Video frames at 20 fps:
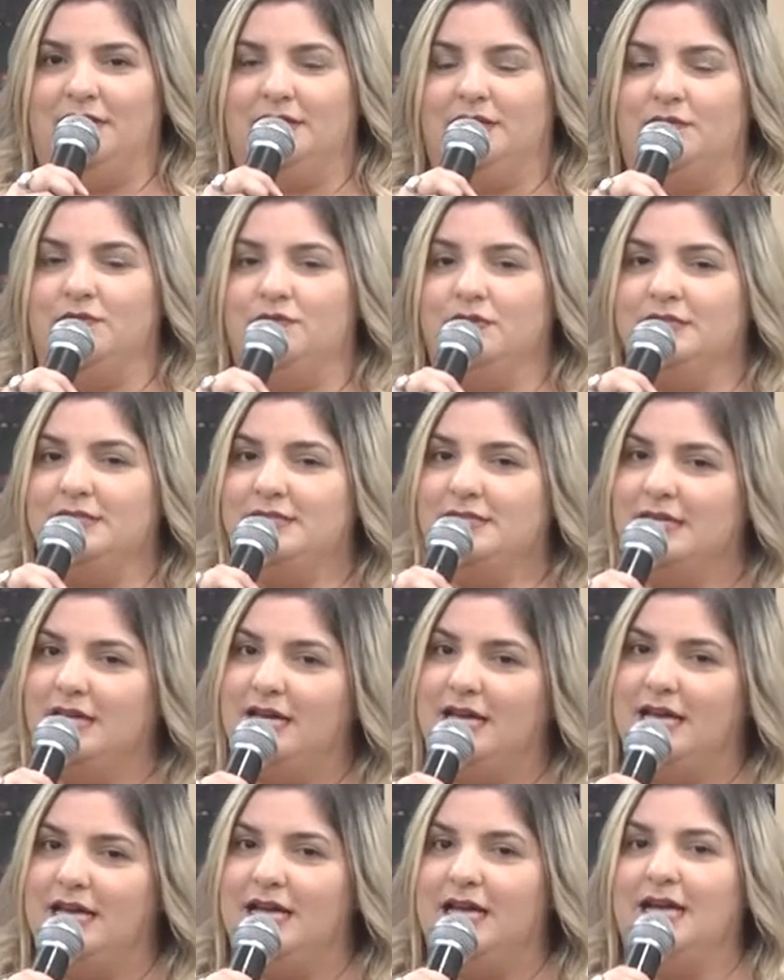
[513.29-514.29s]
Então,
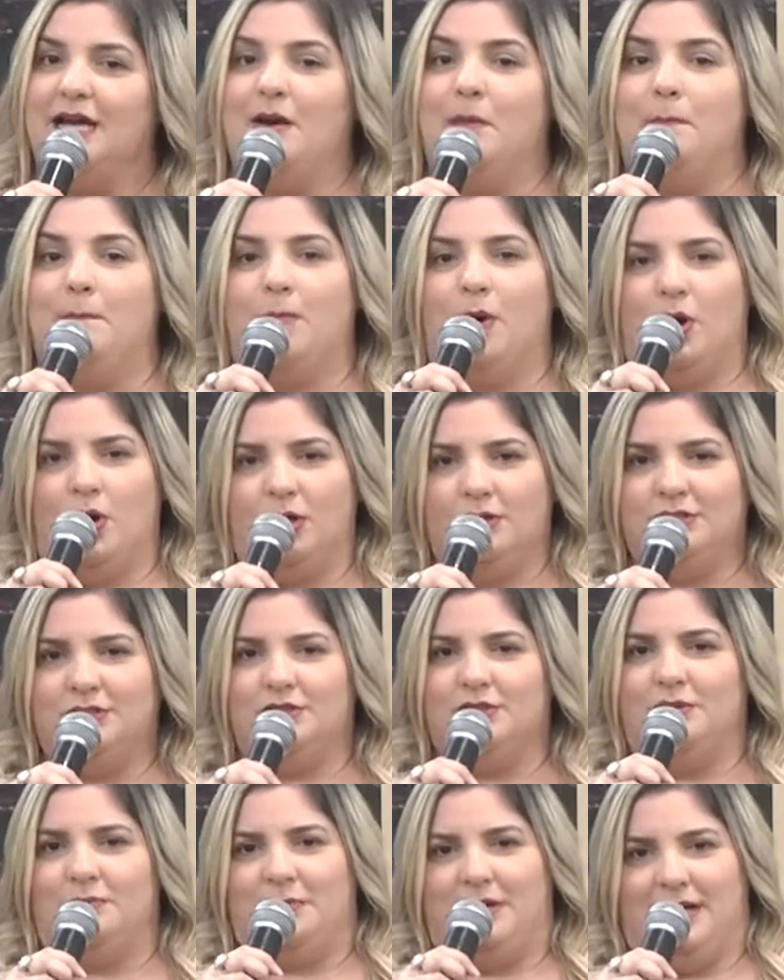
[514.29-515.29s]
você
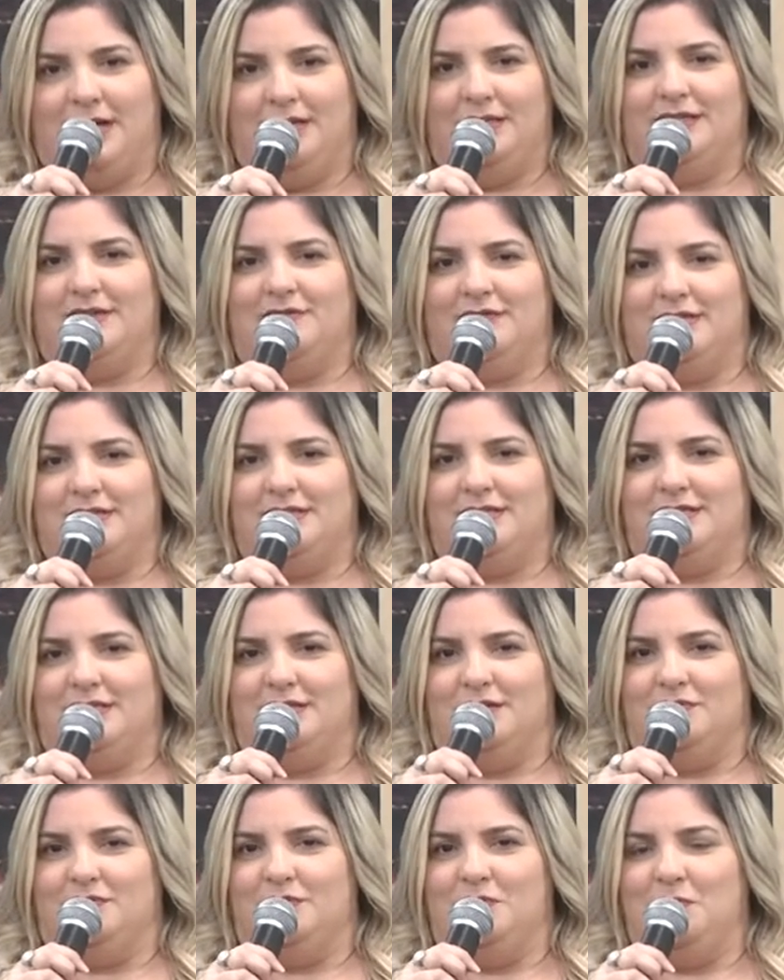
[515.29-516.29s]
pode tomar ainda a
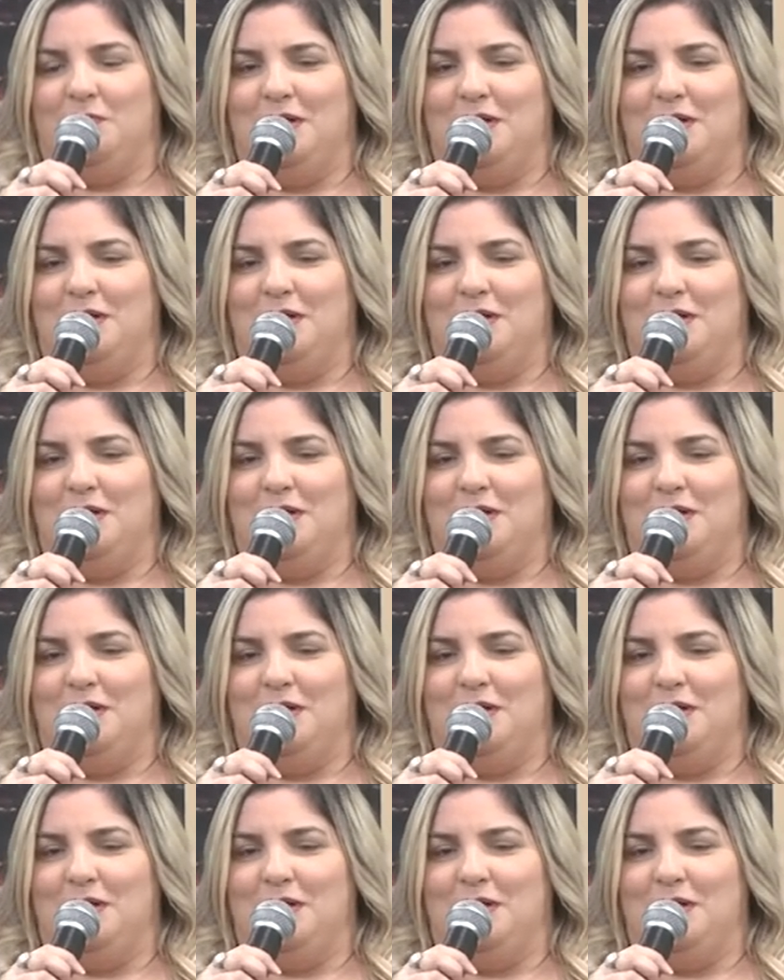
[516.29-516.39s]
vacina, viu?